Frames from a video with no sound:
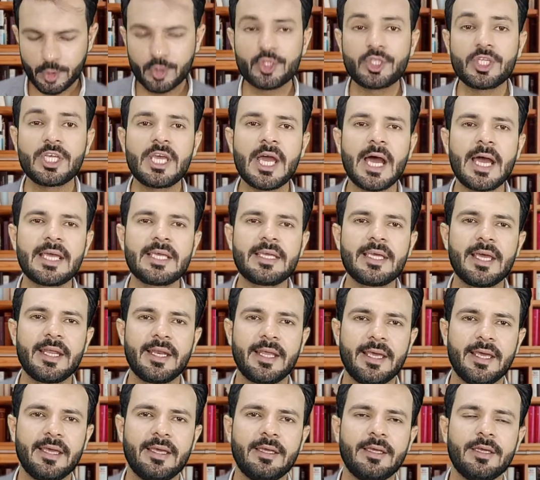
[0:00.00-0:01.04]
सीआईए
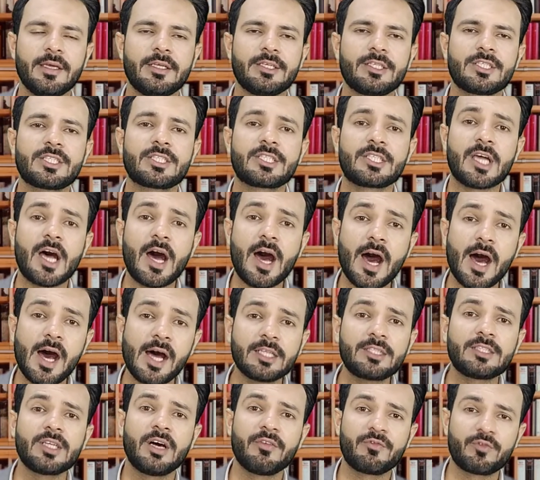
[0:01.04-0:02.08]
ने
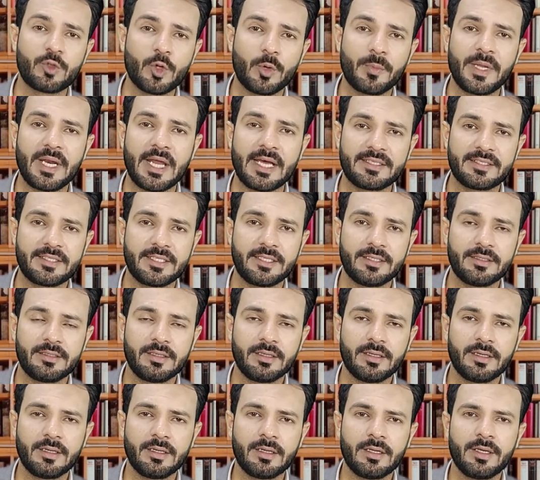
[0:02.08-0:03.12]
सात हफ्तों में नाजिन
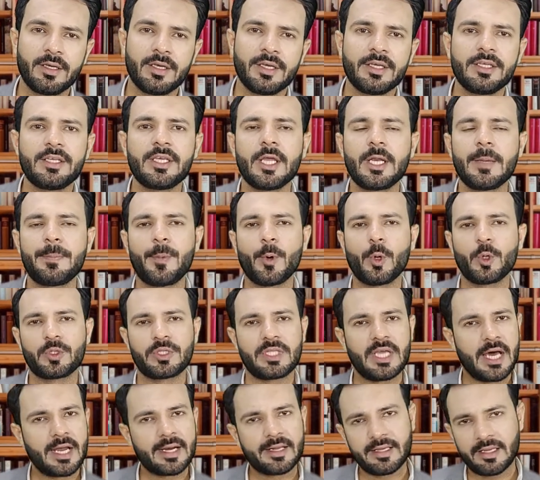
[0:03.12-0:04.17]
ये रिपोर्ट
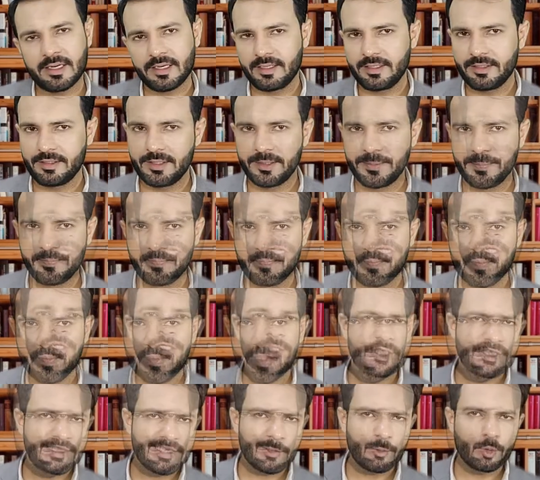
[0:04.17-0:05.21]
तैयार कर ली थी
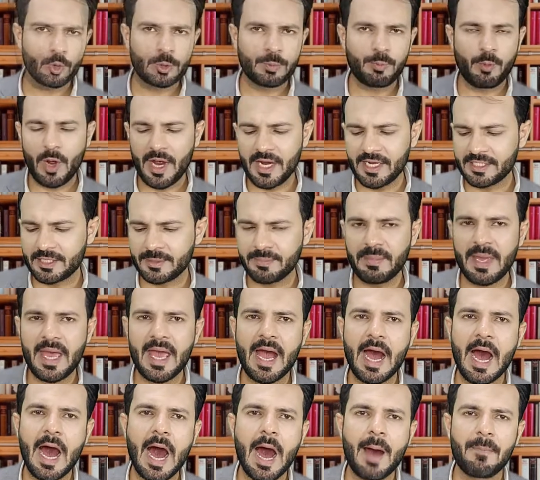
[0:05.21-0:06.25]
जिसके कुछ पॉइंट्स मैं
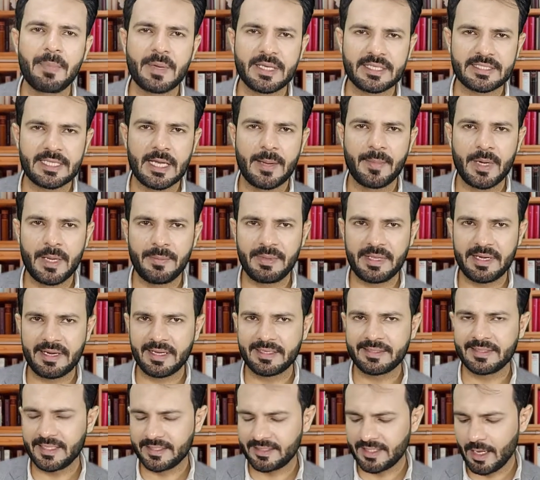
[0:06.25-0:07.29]
आपके सामने भी
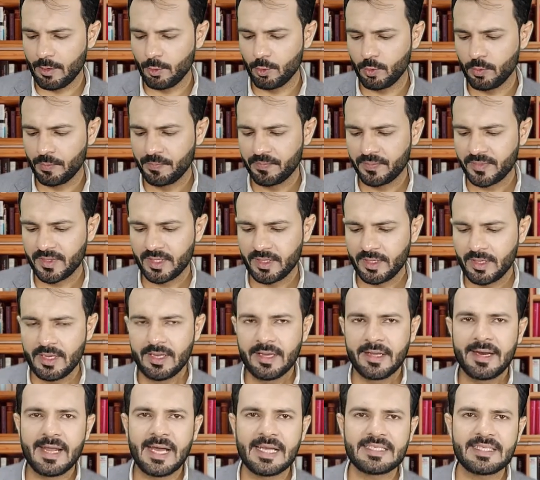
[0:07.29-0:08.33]
रख देता हूं
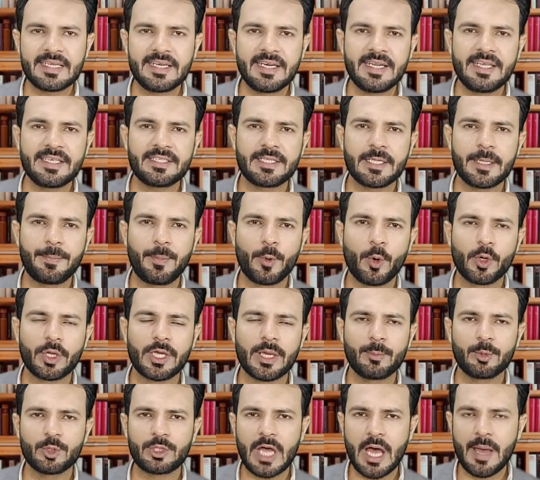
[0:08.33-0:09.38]
नाजिन इस रिपोर्ट
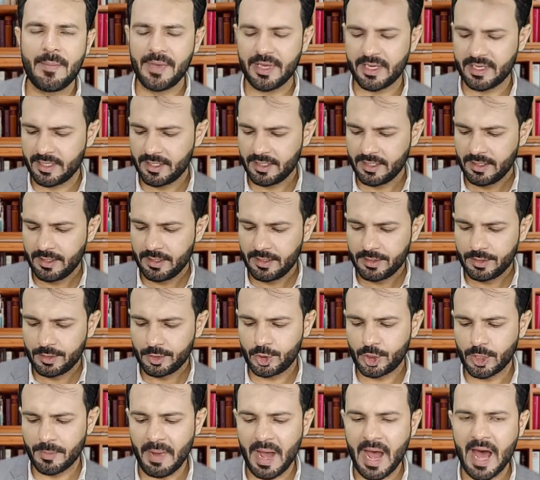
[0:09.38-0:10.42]
के मुताबिक
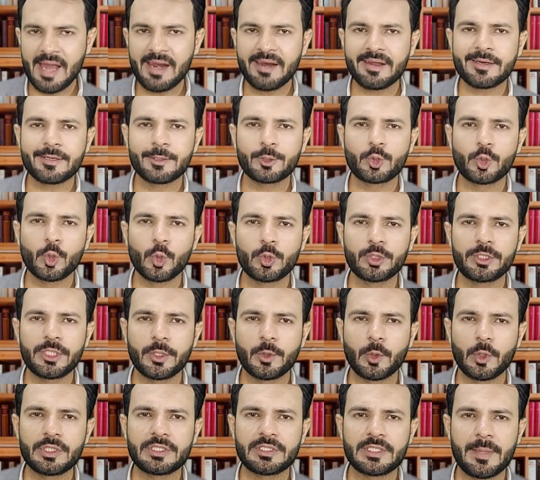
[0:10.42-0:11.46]
जमाल खशुकजी
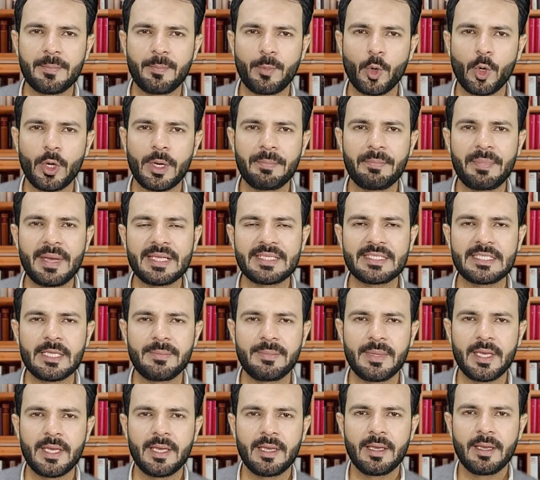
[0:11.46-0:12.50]
को इस्तेमाल एम्बेसी
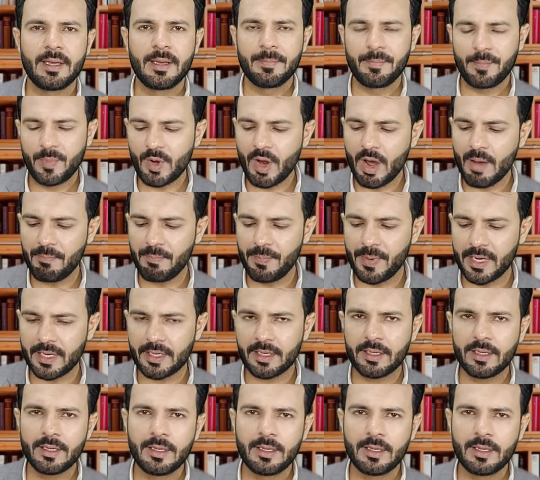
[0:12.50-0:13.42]
में प्रॉपर